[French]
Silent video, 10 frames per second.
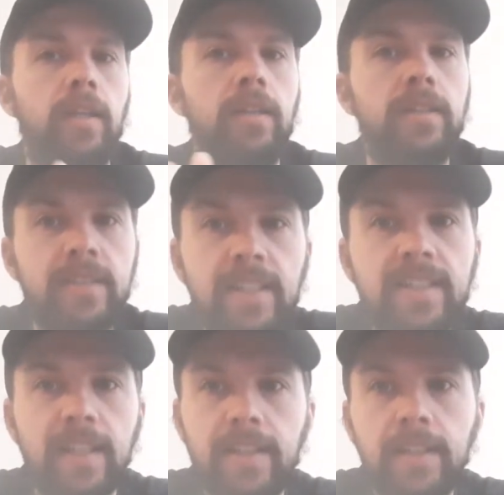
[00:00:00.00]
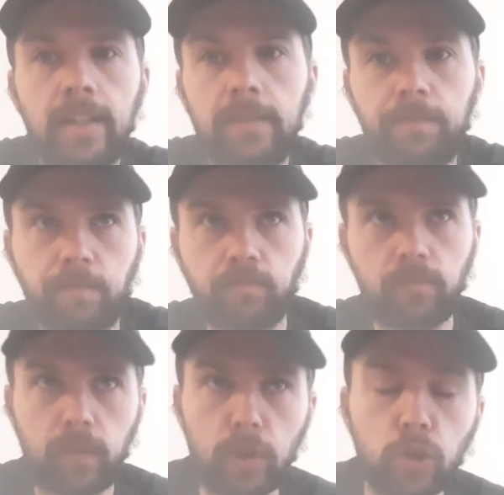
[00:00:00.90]
ces 7-là
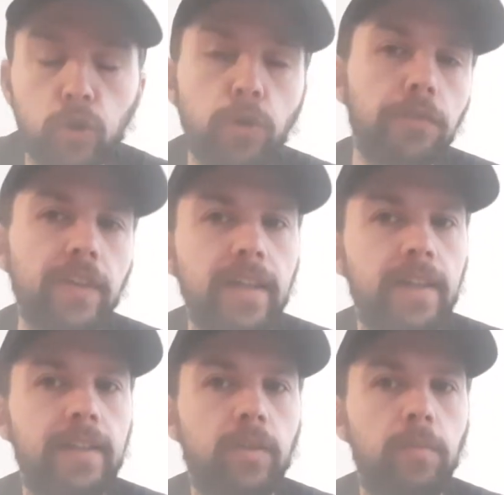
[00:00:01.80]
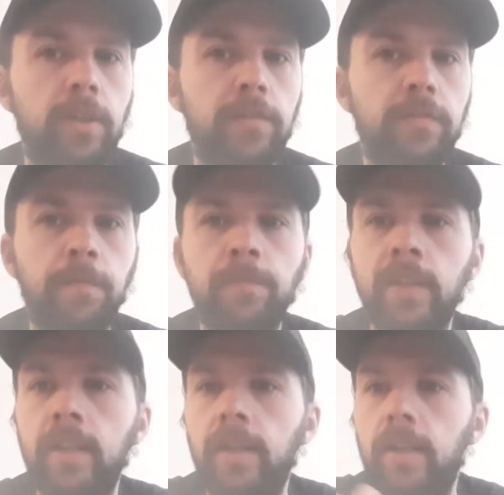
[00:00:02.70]
devraient être en playoff.
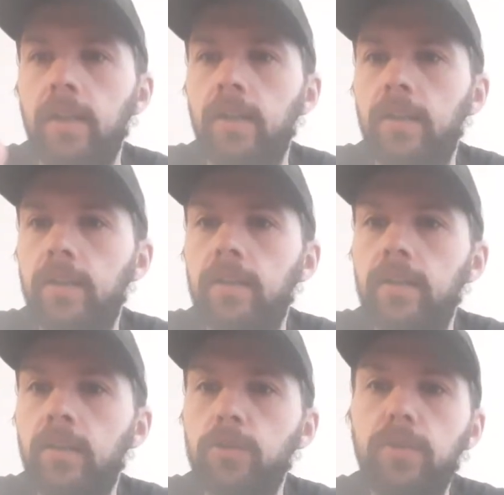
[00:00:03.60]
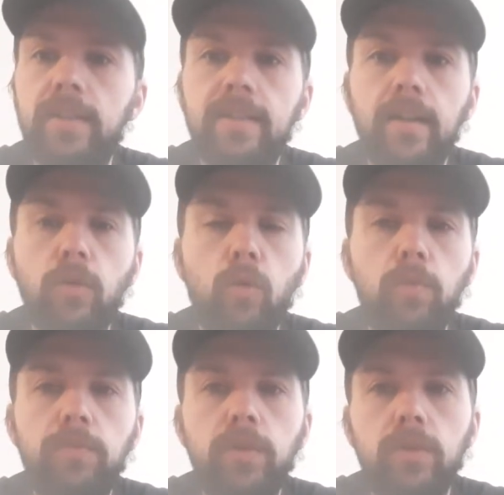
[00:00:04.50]
Euh, ensuite, tu as un
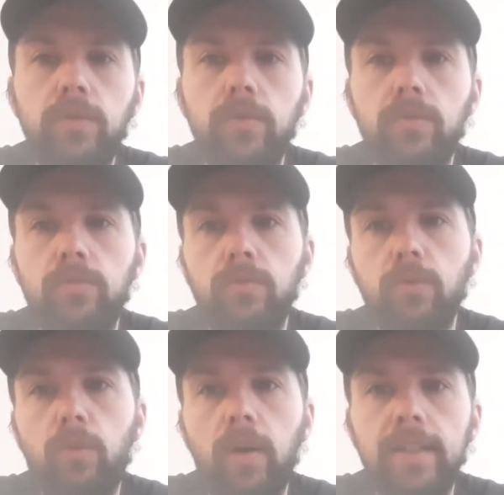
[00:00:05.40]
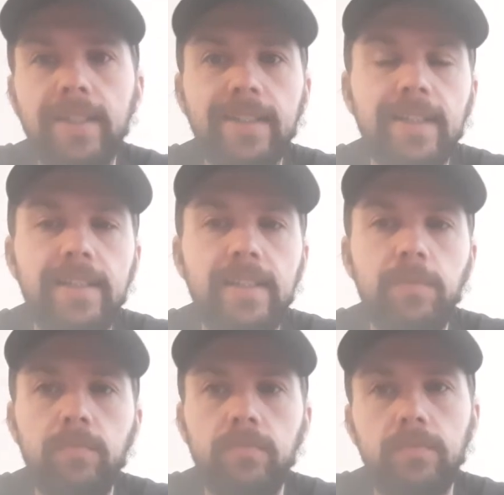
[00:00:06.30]
groupe de, de 3-4
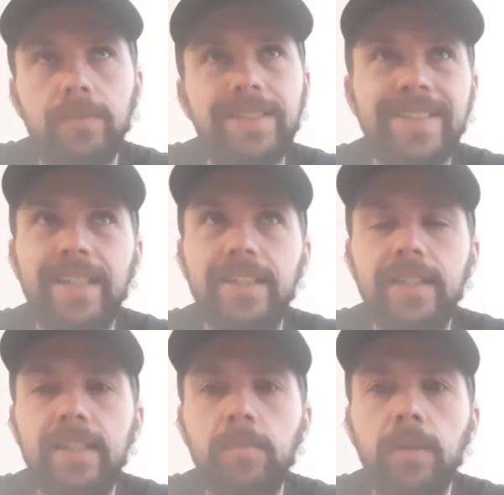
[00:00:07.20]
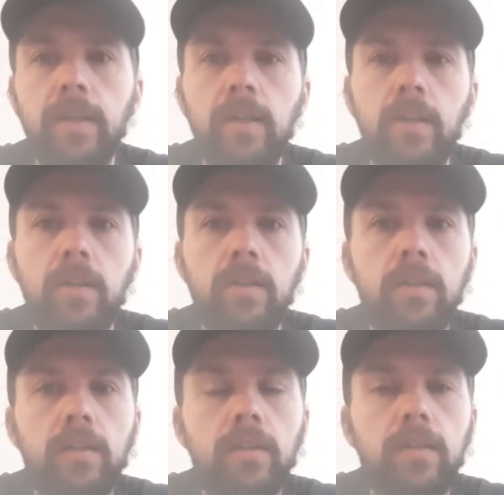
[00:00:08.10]
équipes, 5 équipes,
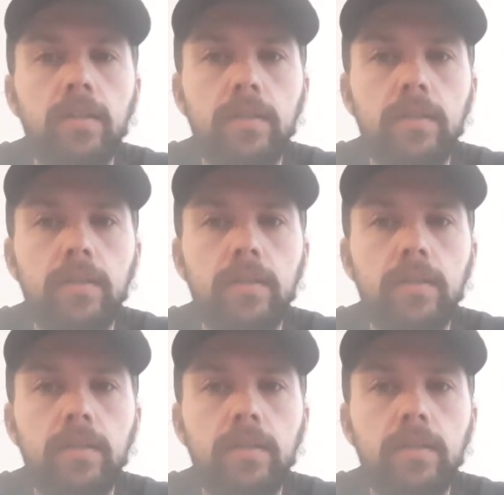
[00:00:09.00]
euh,